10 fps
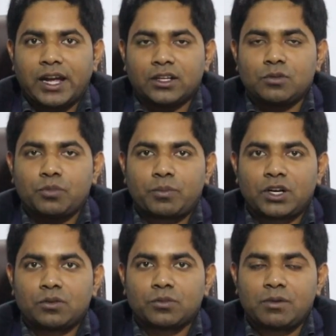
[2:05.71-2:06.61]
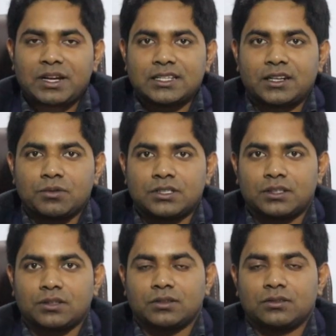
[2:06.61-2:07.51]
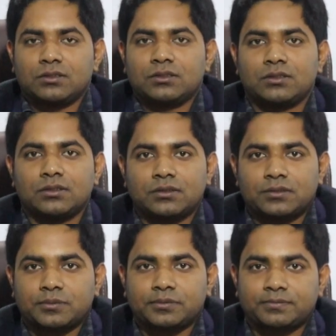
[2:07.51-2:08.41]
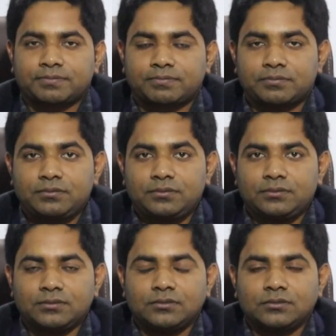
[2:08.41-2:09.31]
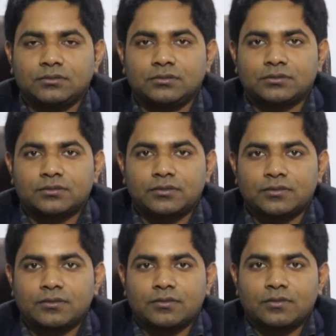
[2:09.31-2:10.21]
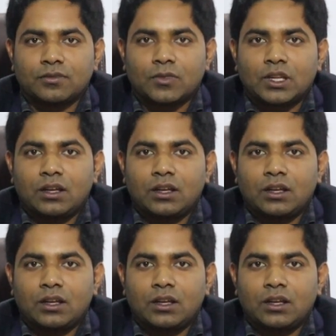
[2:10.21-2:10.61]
একদম প্রপার ডমকল বাজারে অবস্থিত আচ্ছা কেউ যদি কলকাতা দিক থেকে আসতে চায় আসবে